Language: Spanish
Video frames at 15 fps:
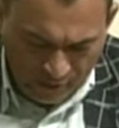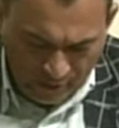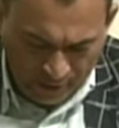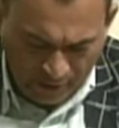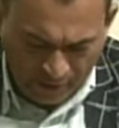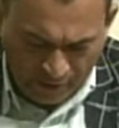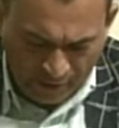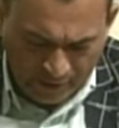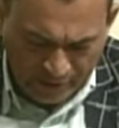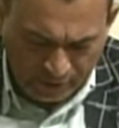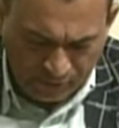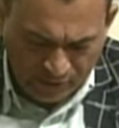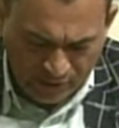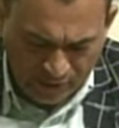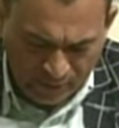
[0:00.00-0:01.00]
Y
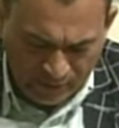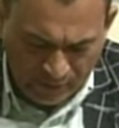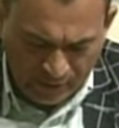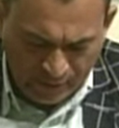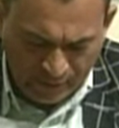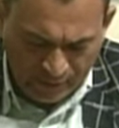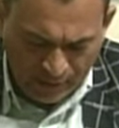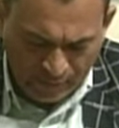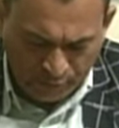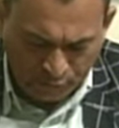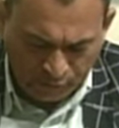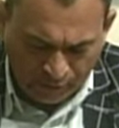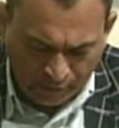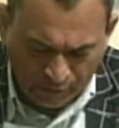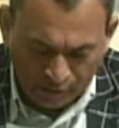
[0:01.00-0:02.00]
registro civil de
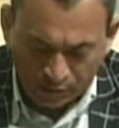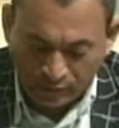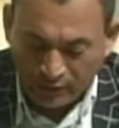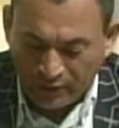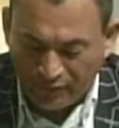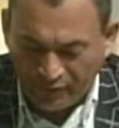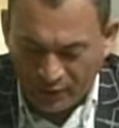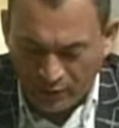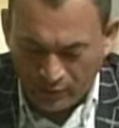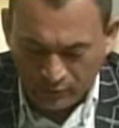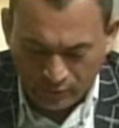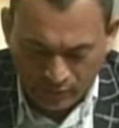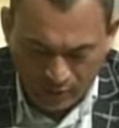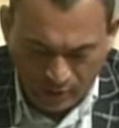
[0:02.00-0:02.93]
Punta Cardón es fijo.